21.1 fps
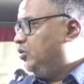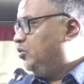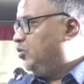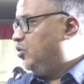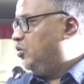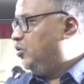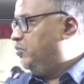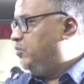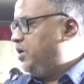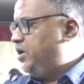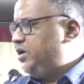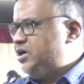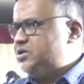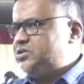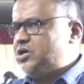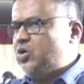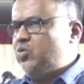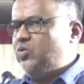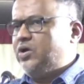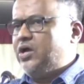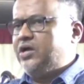तो मैं ये
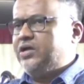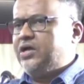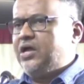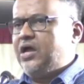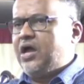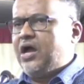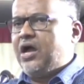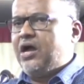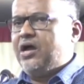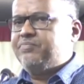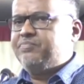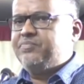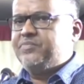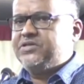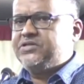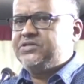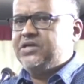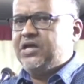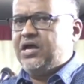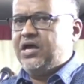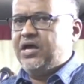चाहूँगा कि आप में
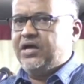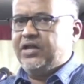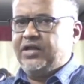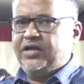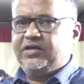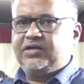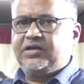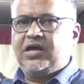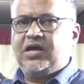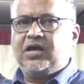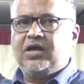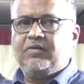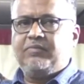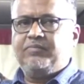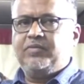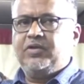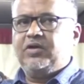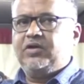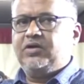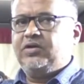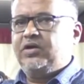से हर एक का
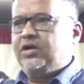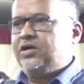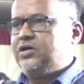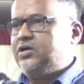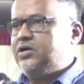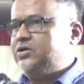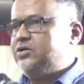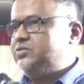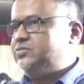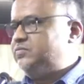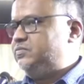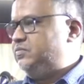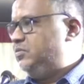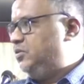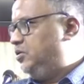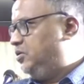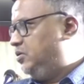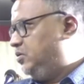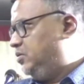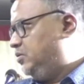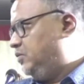एक
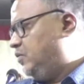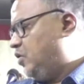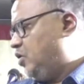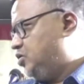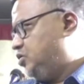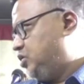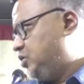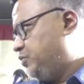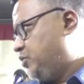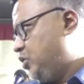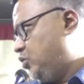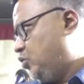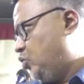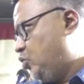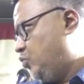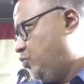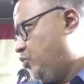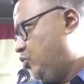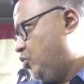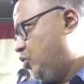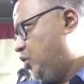व्हाट्सअप का
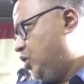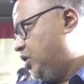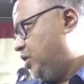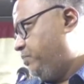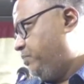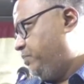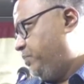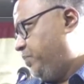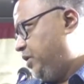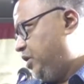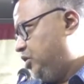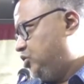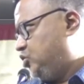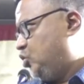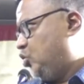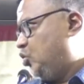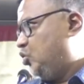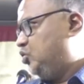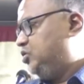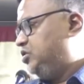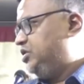ग्रुप हो या पेज
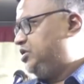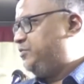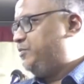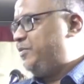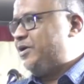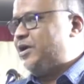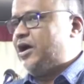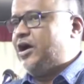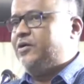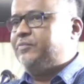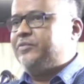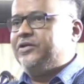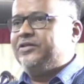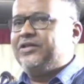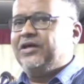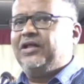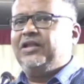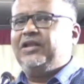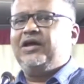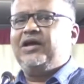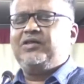हो जिस पर आपकी
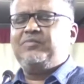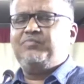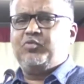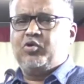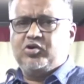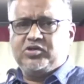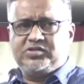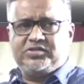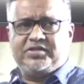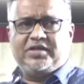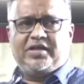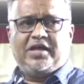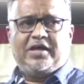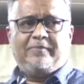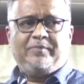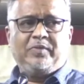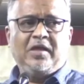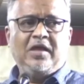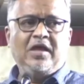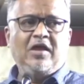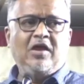तख्लीक़ात पहुँचती रहें
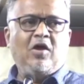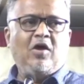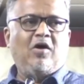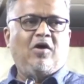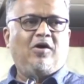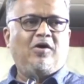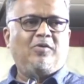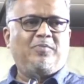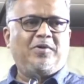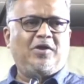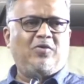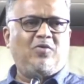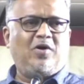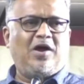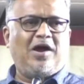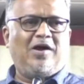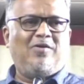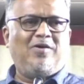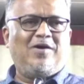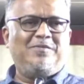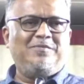और फिर वो
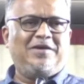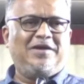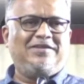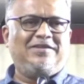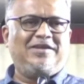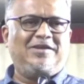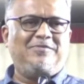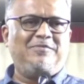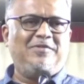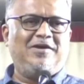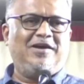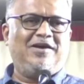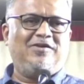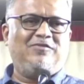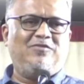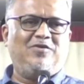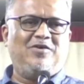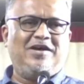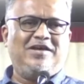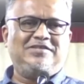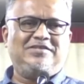आवाम के दरमियान
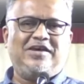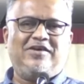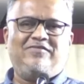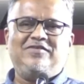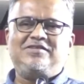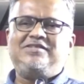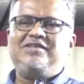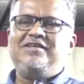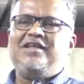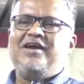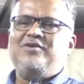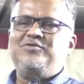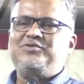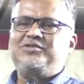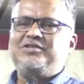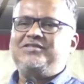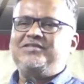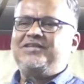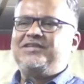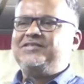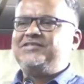वो ऐसा वसीला है
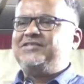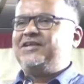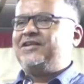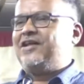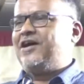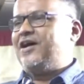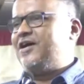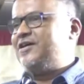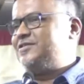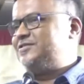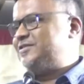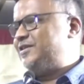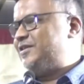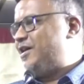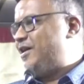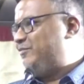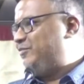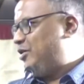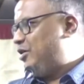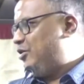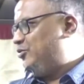उसके ज़रिए से रास्ता
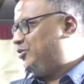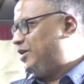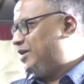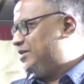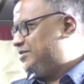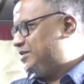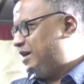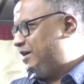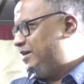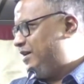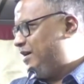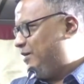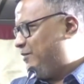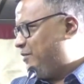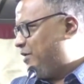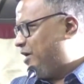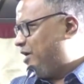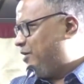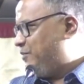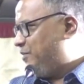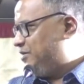रबता होता है चाहे
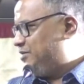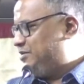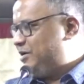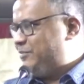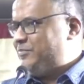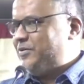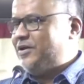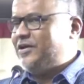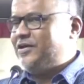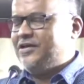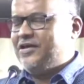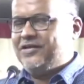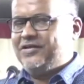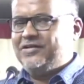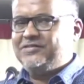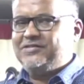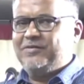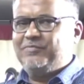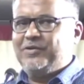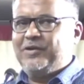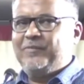अखबार में छपे या ना
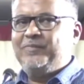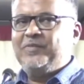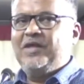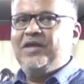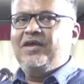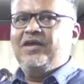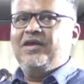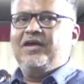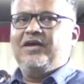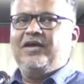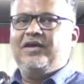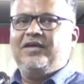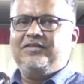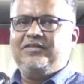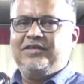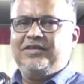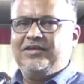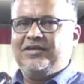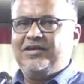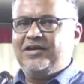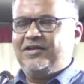छपे
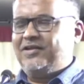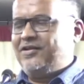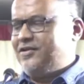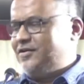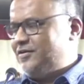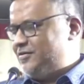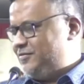दीगर